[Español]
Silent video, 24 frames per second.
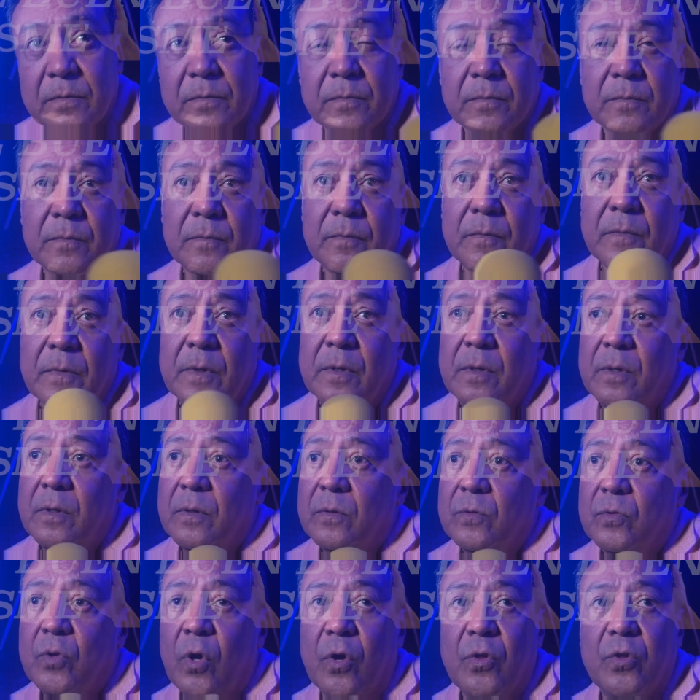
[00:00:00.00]
por usted.
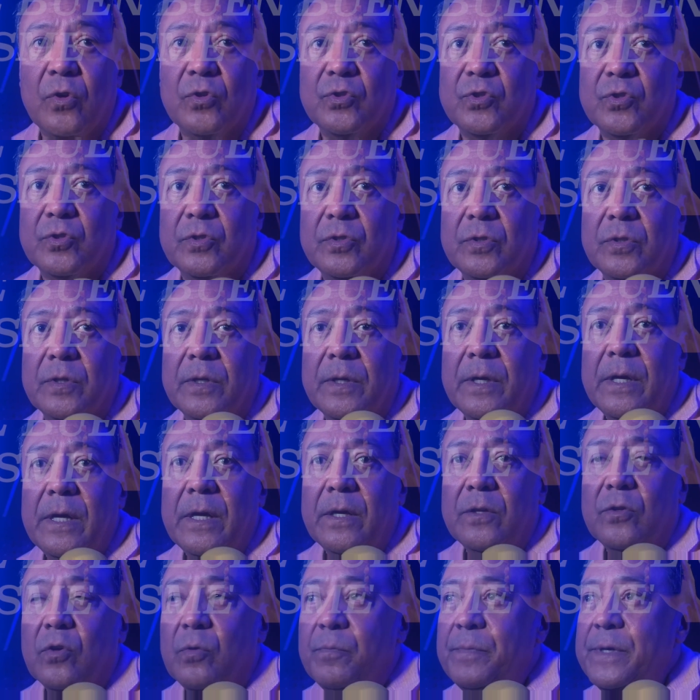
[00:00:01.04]
Todos,
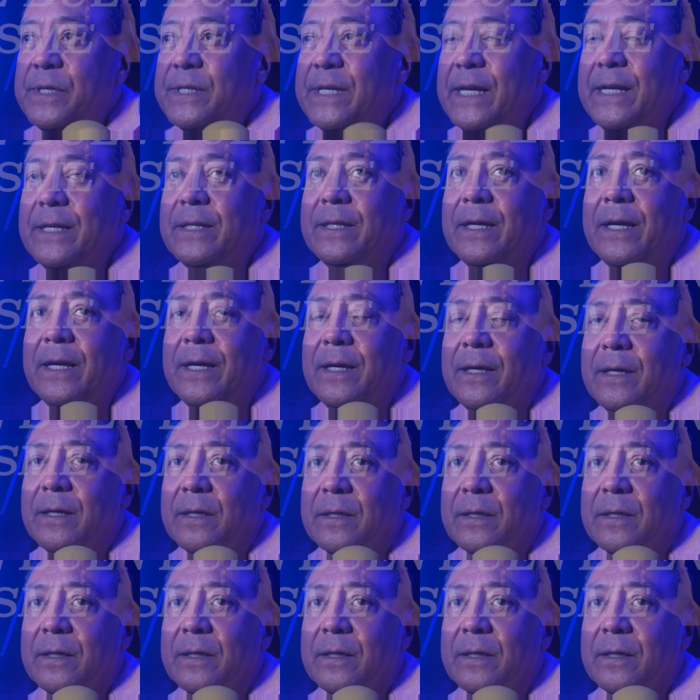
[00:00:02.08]
don Vicente,